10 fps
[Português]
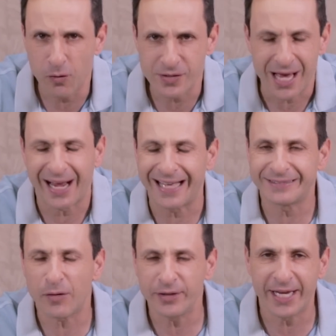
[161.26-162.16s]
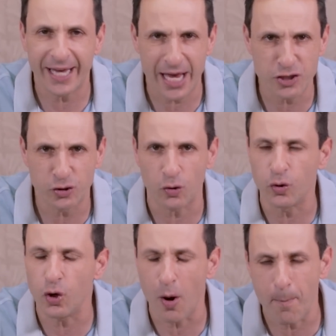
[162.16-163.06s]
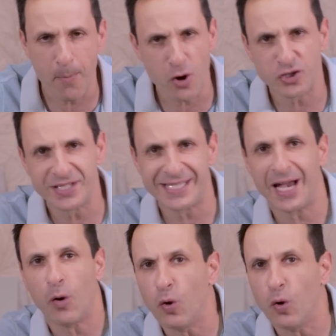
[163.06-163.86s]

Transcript: coisa, cartão de crédito não pode ser